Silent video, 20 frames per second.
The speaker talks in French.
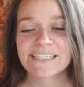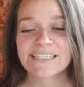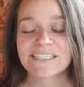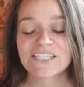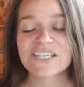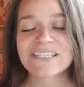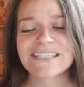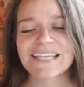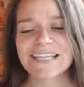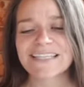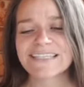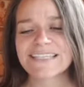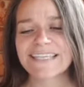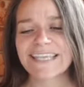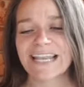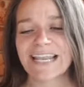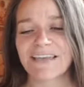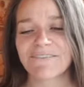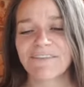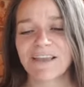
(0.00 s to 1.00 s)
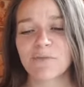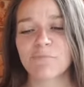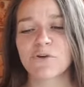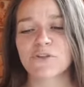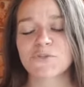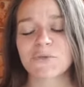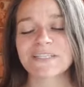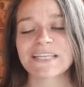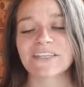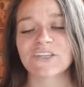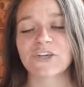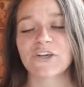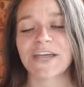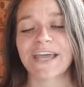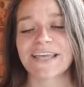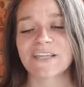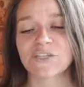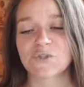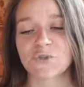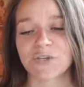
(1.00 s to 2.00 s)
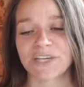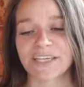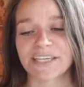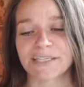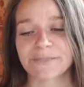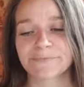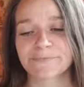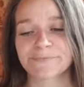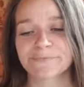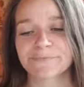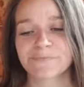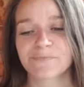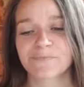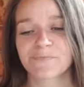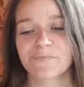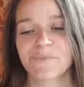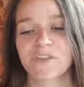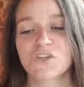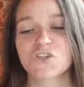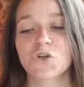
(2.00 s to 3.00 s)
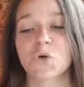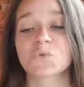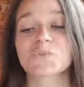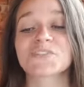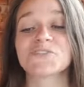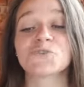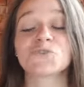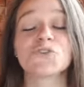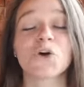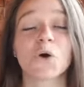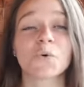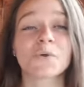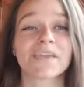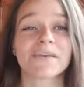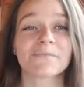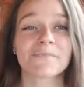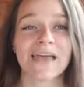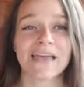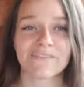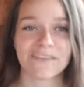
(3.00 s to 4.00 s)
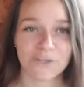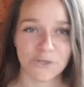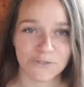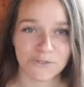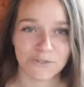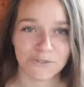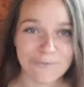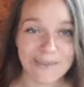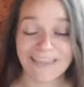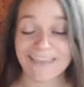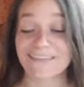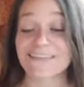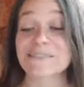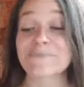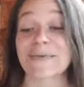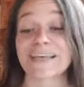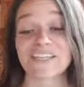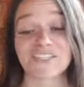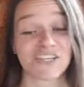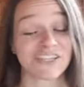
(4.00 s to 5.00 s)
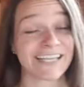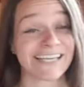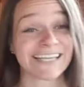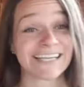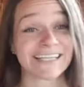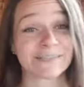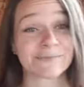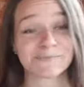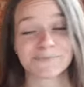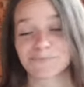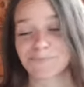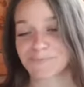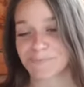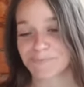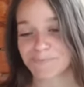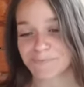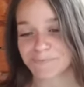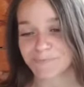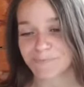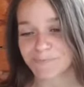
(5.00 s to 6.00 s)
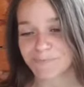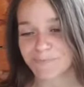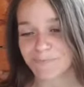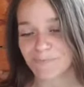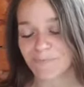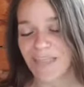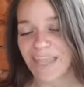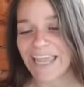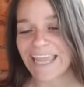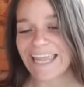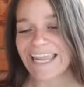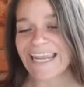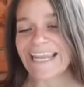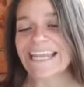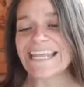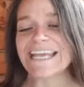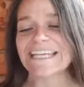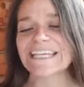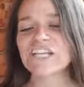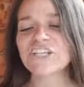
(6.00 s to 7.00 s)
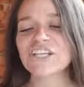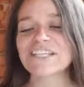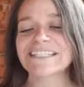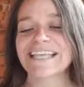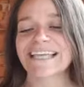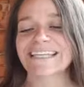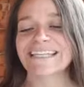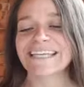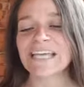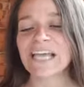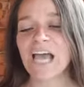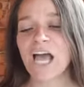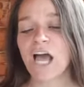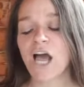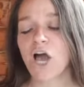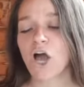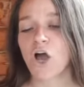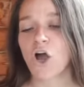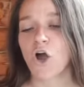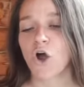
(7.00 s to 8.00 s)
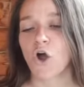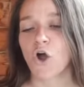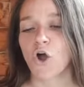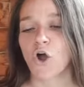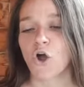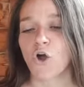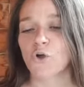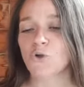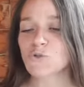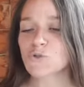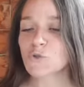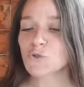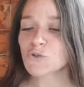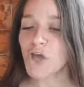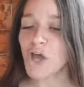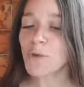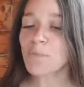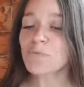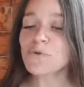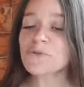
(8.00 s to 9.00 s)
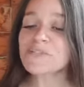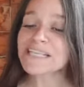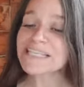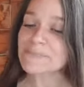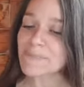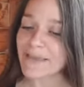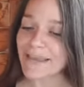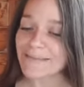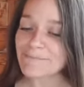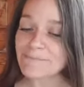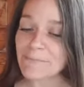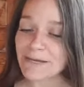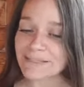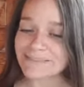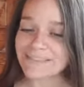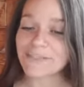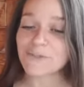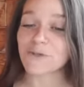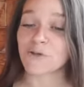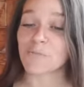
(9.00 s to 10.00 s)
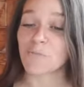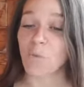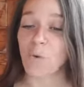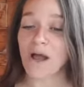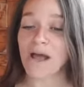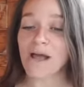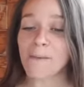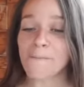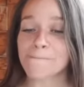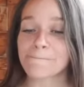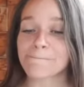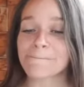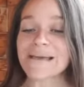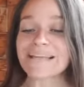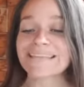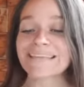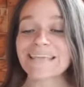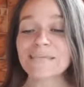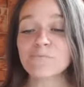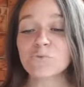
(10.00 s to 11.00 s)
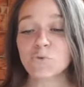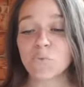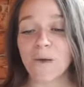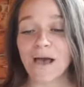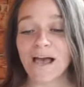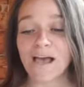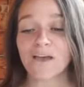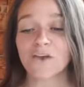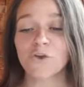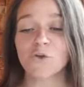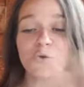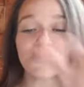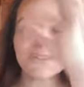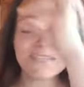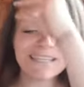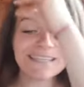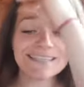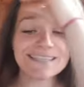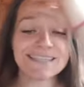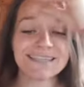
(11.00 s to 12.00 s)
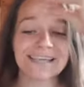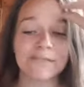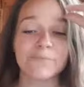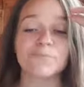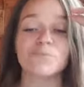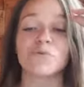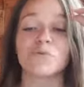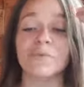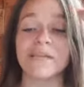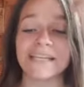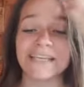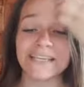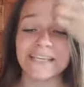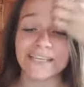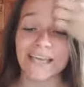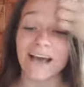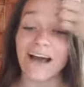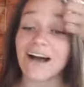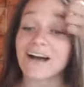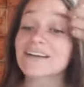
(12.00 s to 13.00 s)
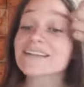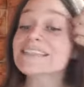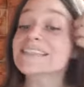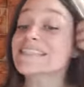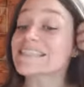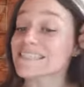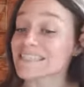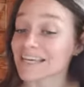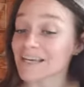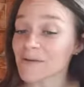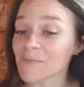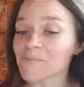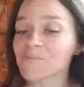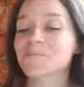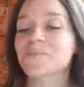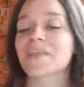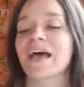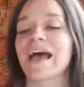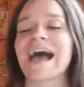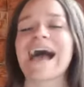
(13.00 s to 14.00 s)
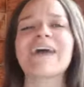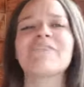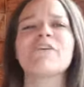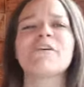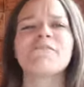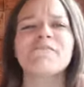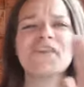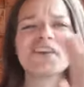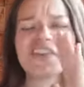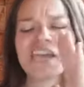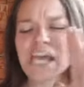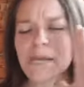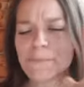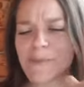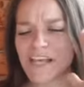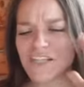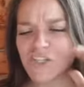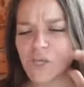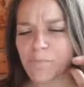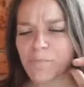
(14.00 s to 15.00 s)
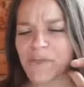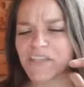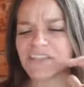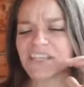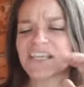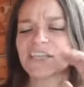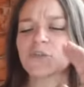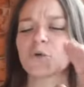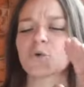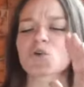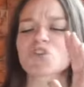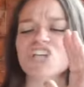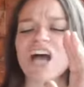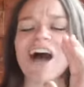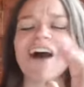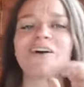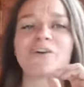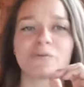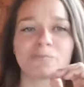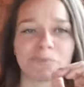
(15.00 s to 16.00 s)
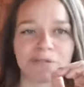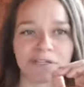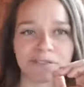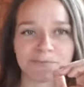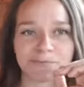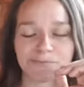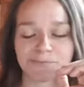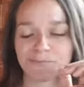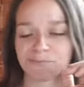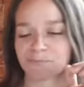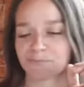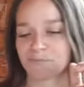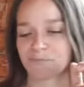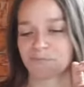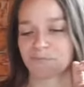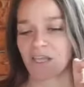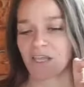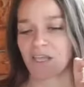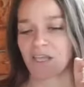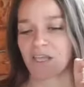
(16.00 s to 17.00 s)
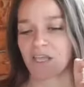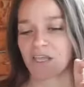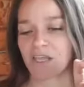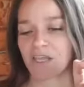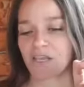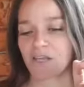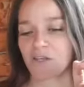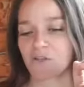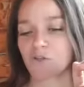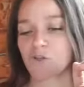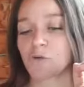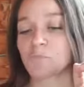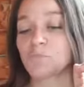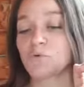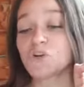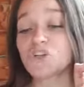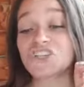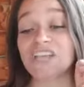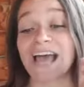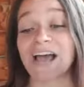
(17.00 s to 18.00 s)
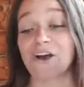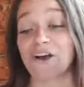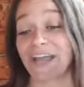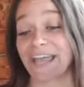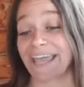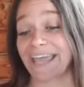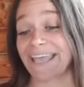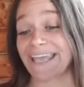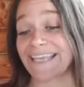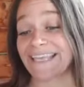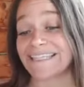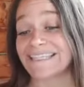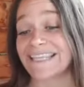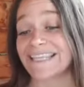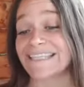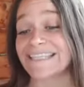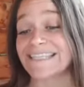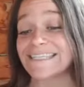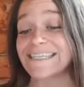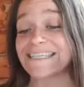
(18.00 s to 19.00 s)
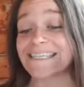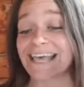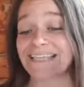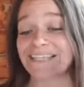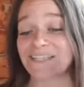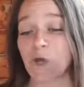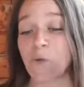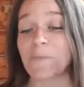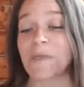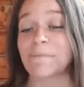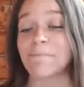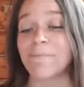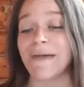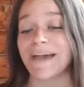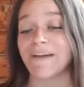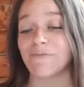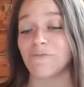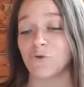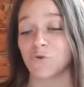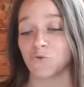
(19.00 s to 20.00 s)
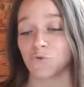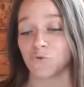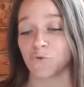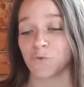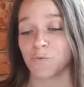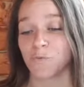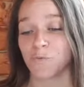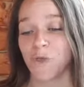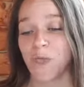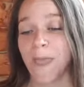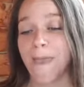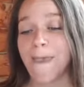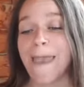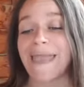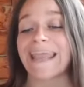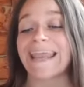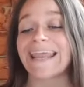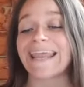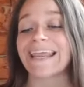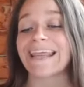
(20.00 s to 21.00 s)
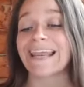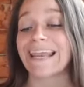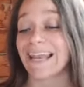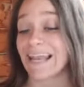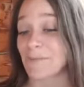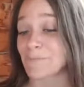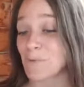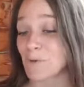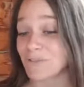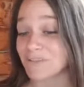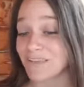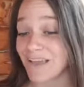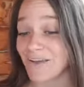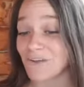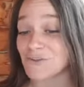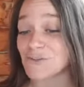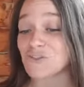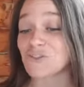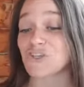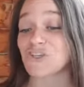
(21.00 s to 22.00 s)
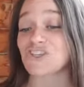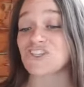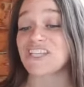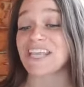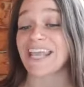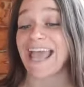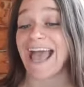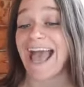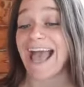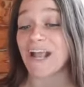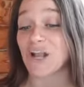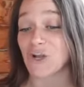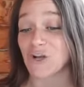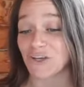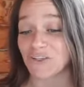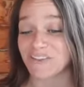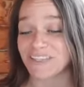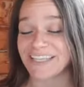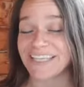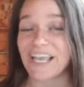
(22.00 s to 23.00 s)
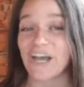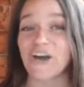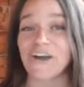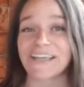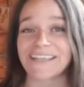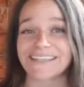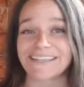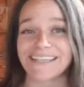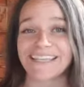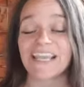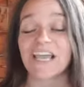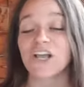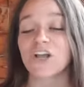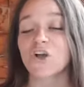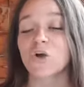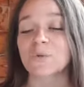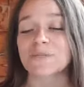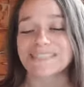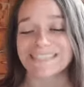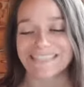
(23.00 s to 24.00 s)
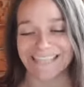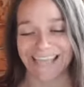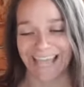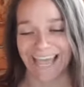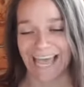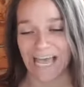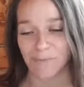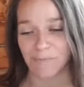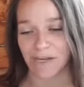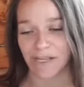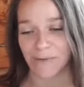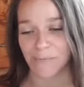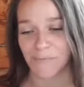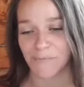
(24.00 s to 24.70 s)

J'ai senti qu'elle avait le besoin d'être rassurée. Je continue donc avec une expérience personnelle. Il y a quelques années, un sauteur plus expérimenté que moi m'attribua une étiquette publique en disant Elle va finir par se péter deux jambes. De bouche à oreille, cette citation m'est parvenue et l'importance que j'y ai accordée a été considérable.